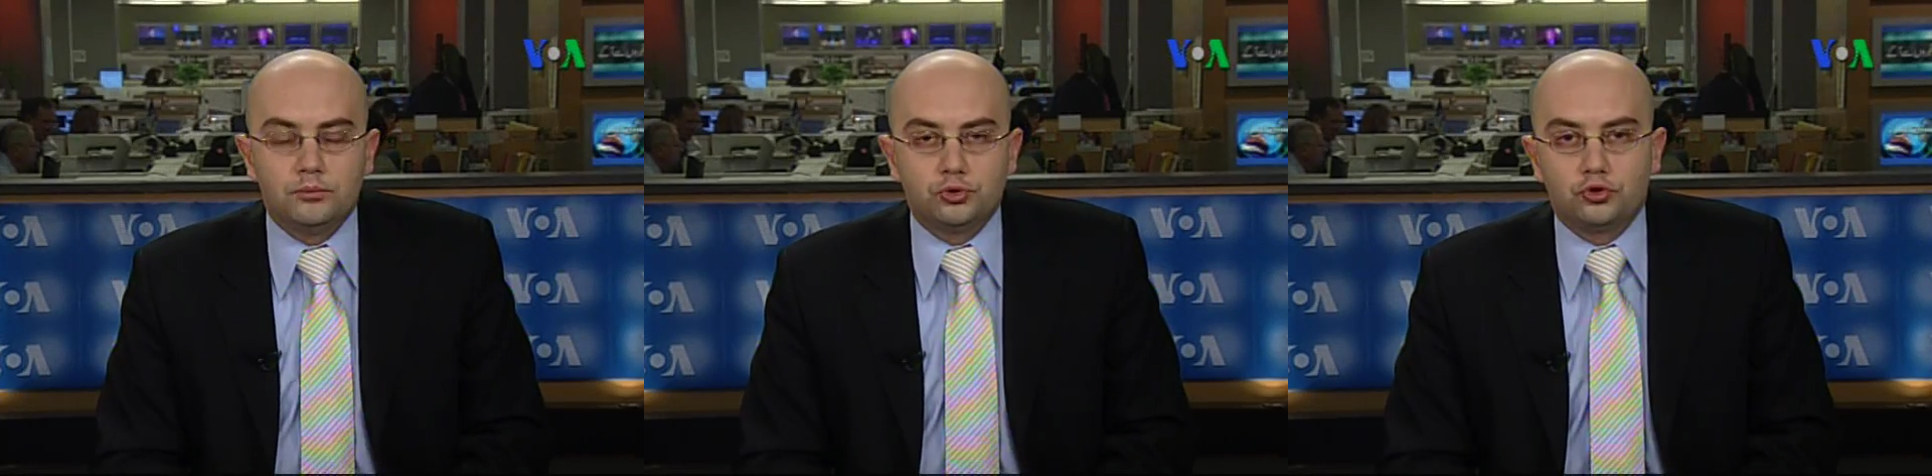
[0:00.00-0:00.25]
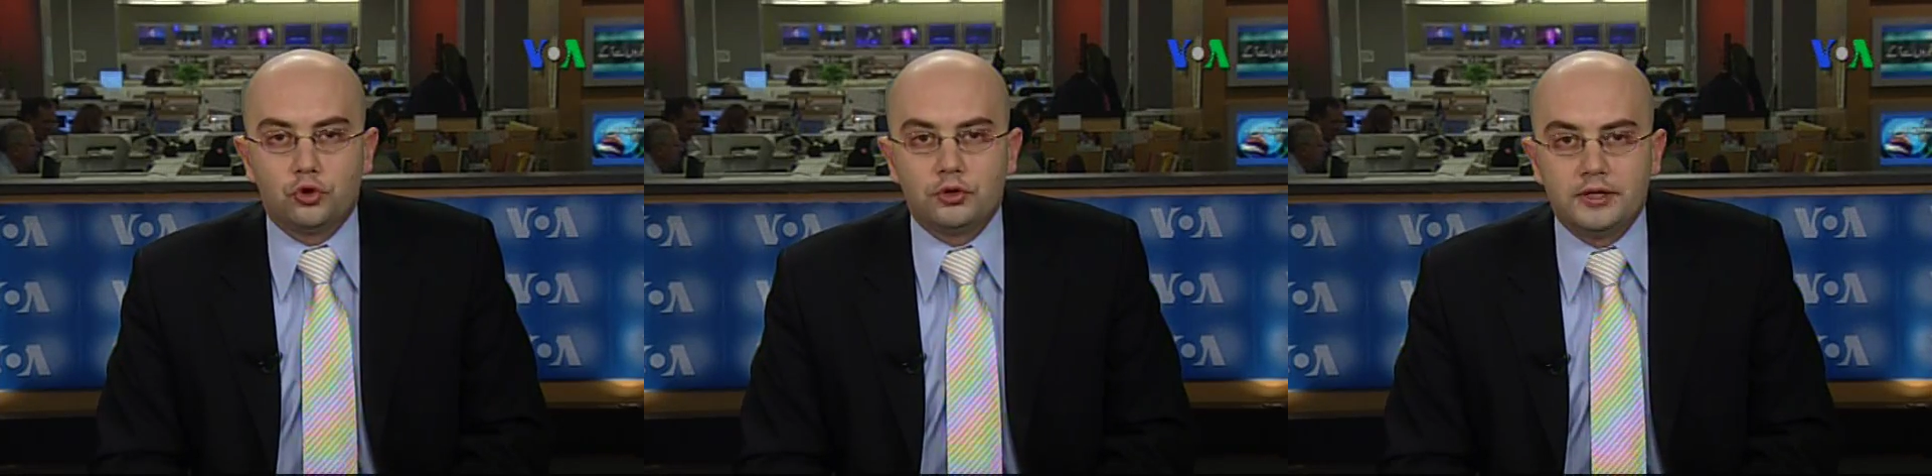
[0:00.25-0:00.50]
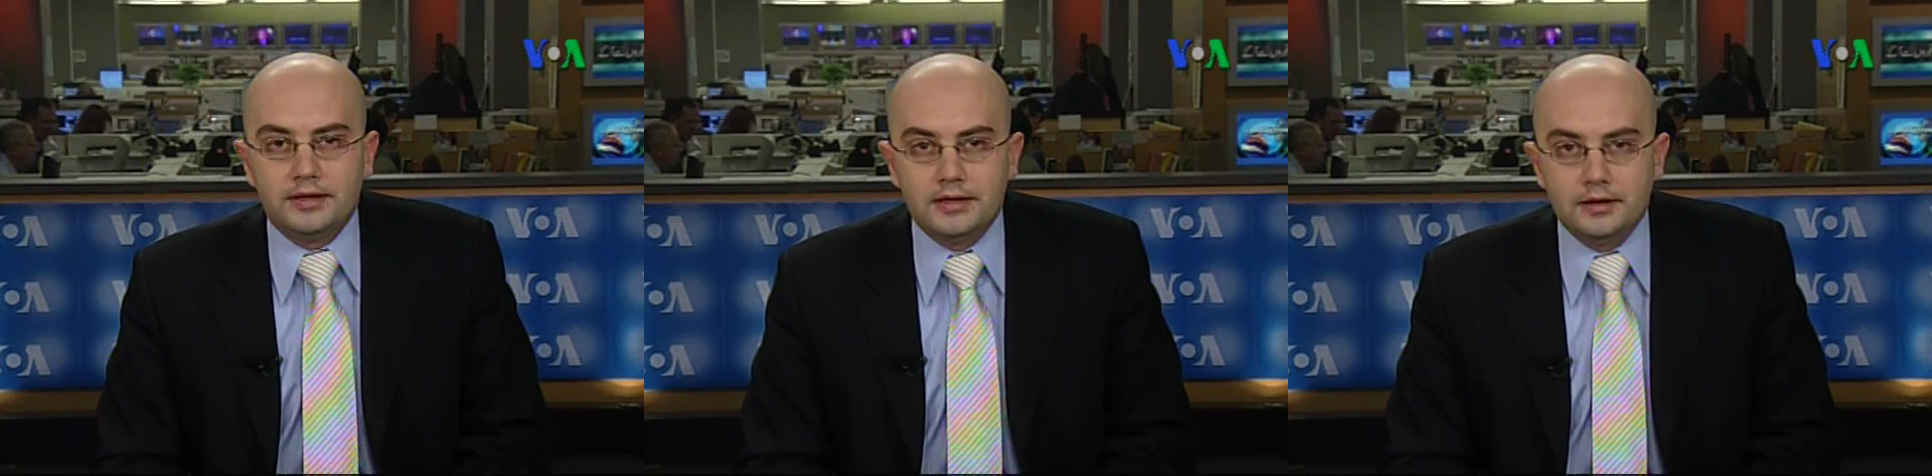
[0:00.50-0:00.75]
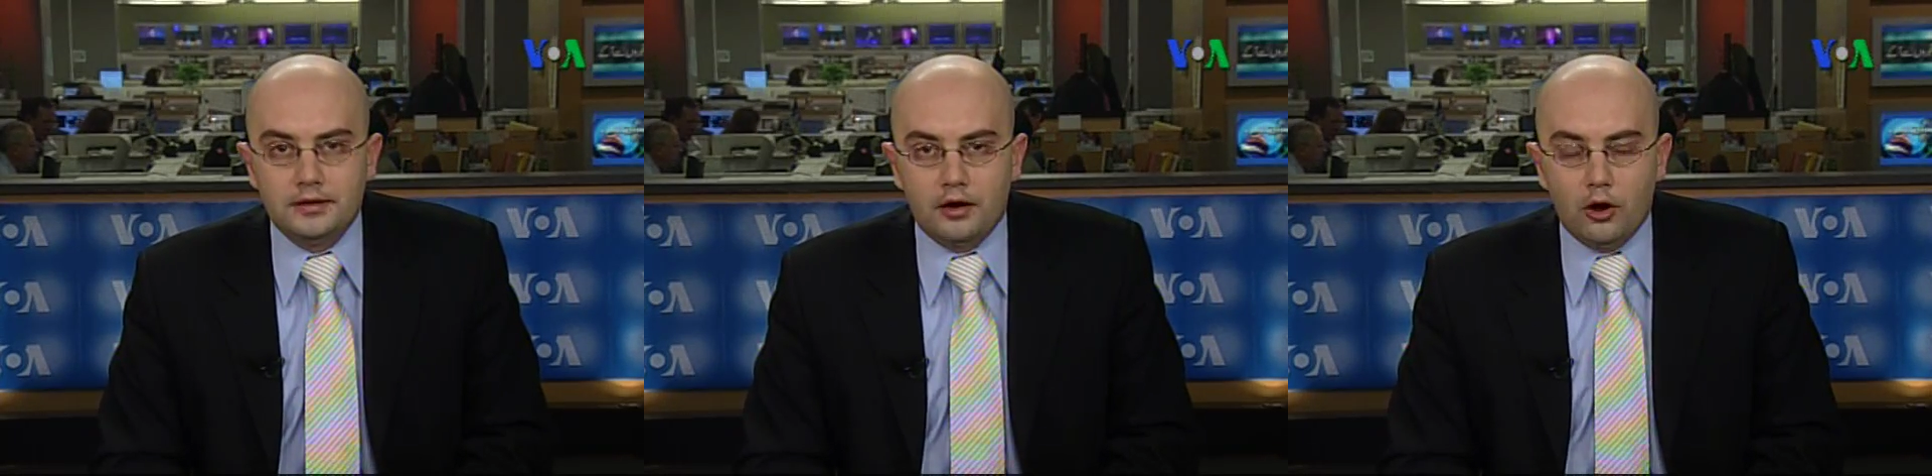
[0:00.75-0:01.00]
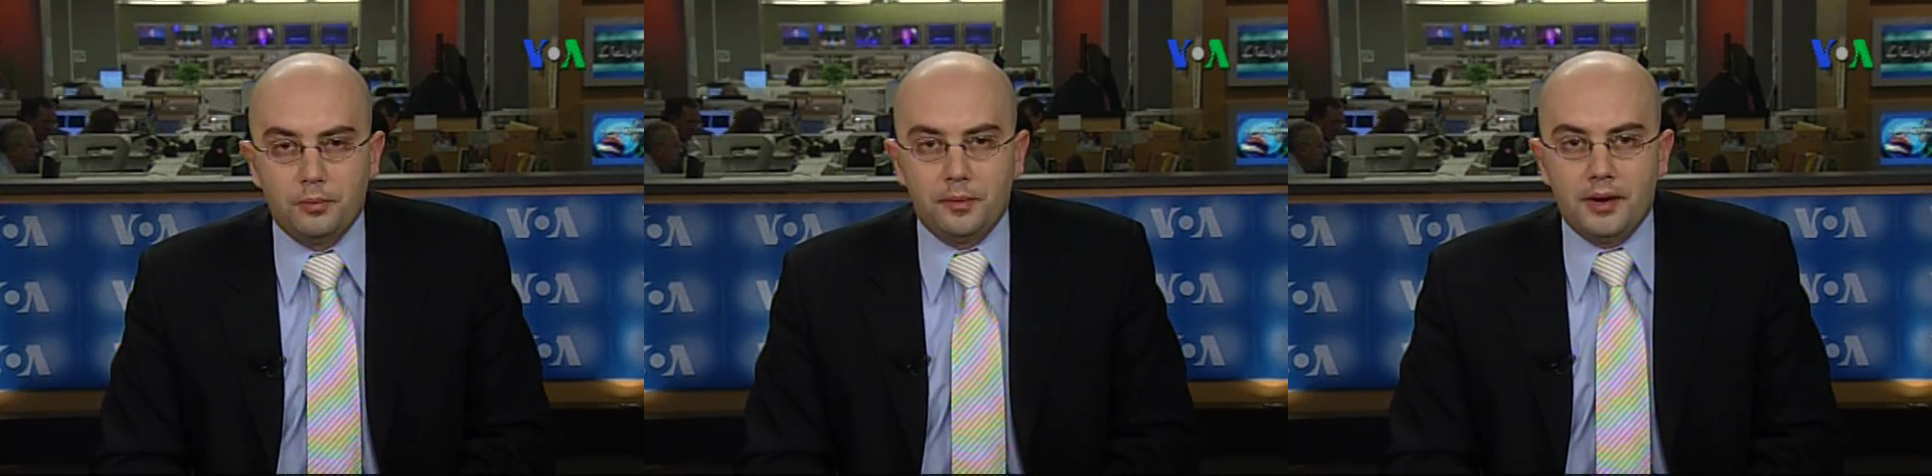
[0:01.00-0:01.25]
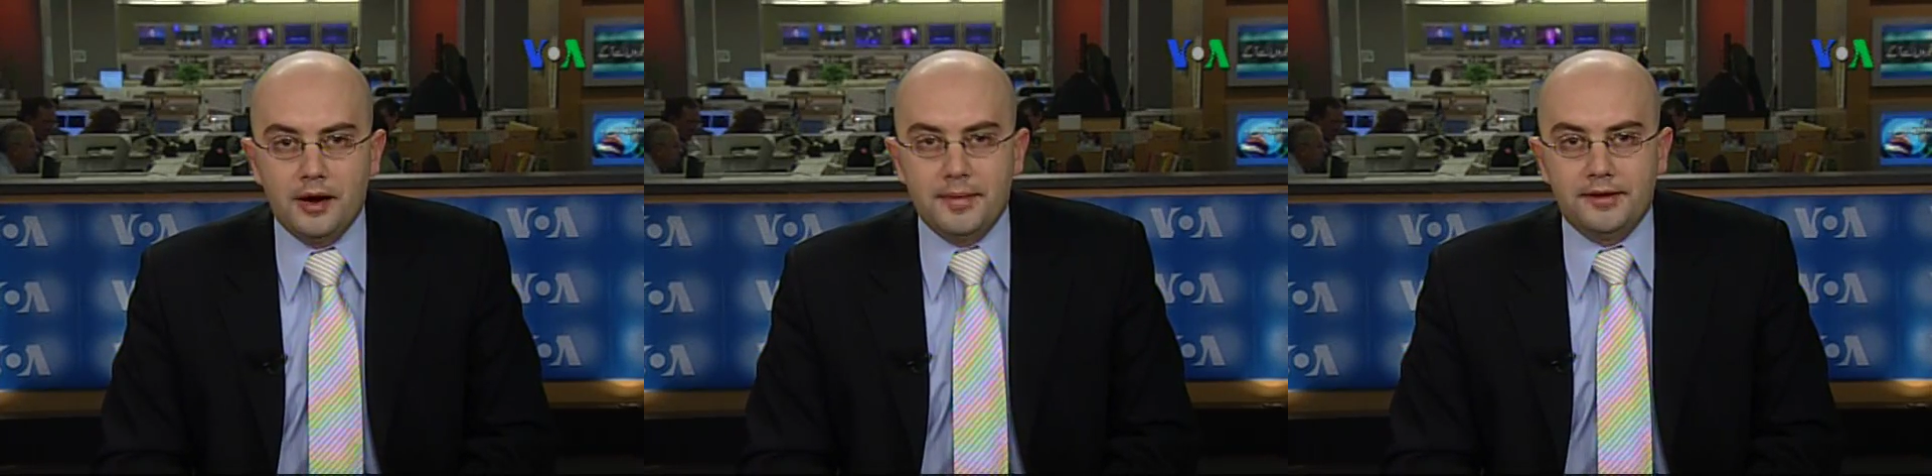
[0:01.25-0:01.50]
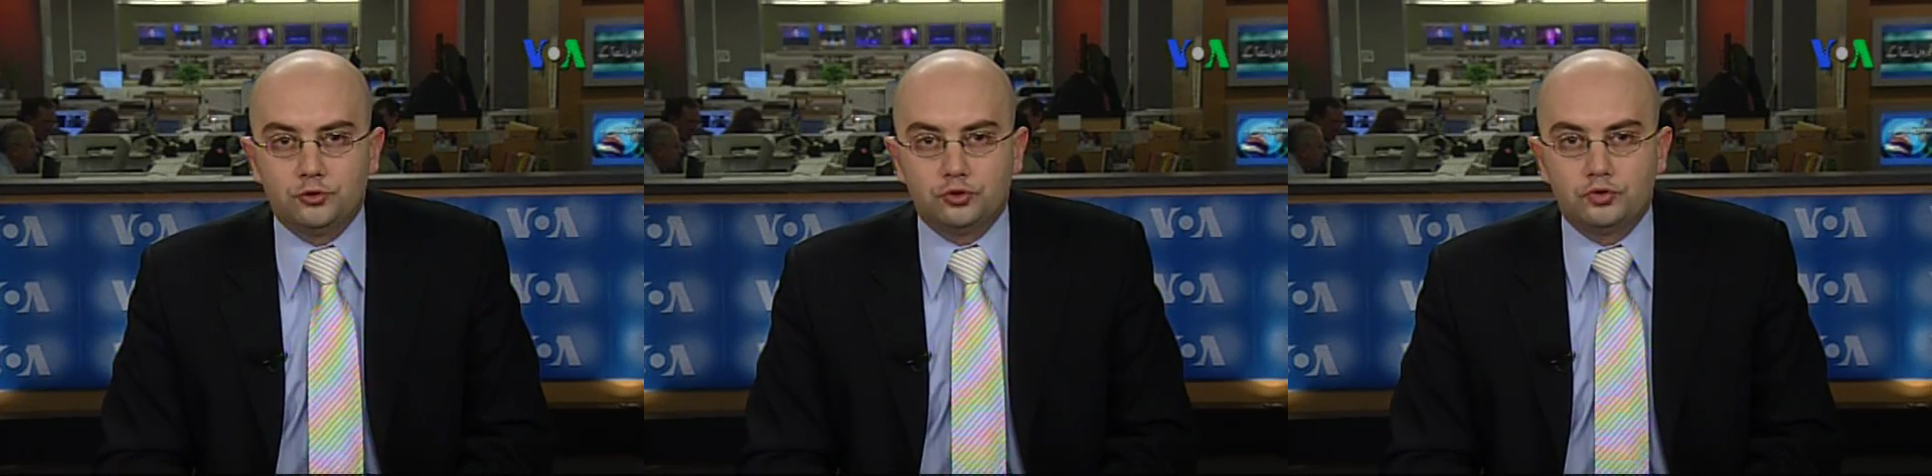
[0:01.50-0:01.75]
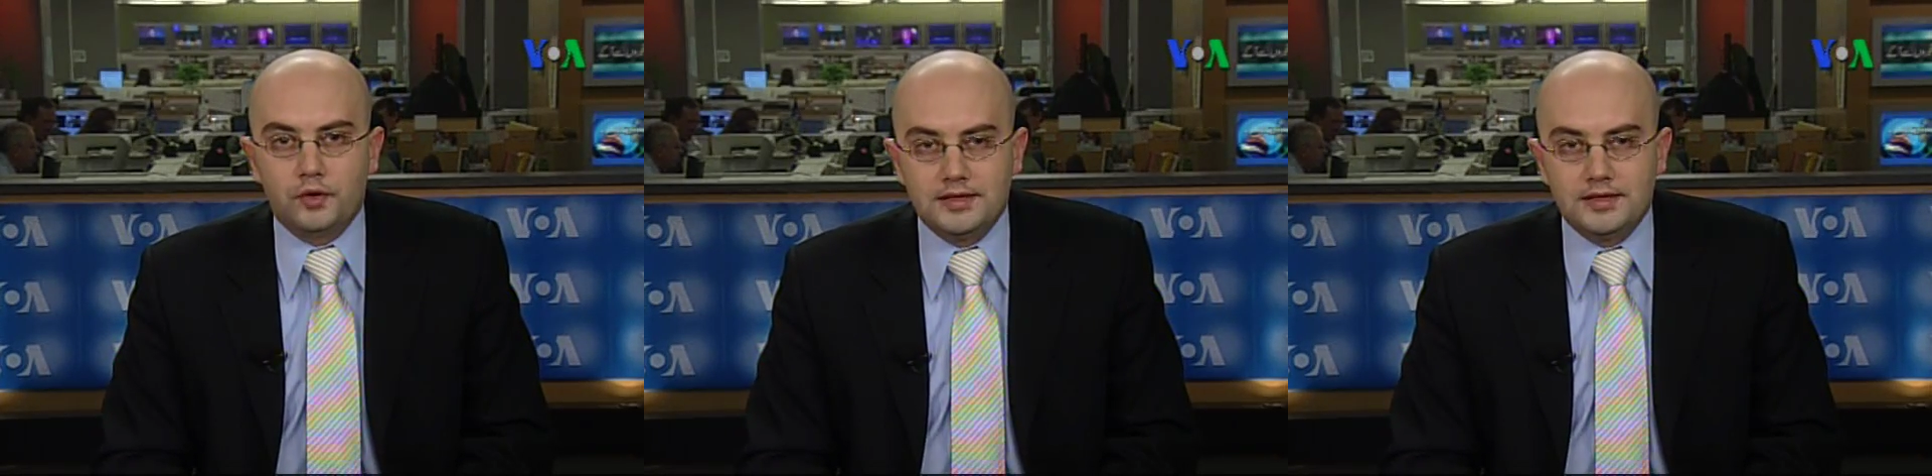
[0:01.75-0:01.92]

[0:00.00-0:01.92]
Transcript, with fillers: Bu soruları Avrupa Parlamentosu